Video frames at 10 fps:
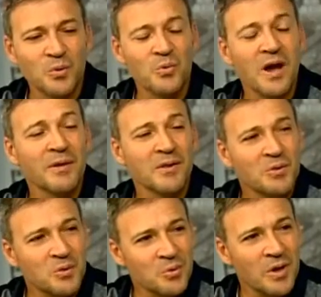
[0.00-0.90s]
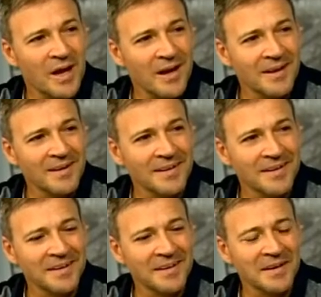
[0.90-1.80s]
una aventura
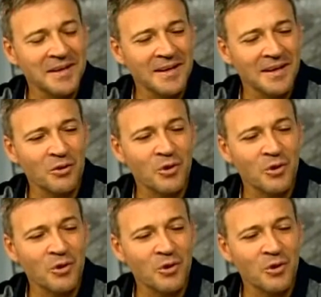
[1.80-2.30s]
eh,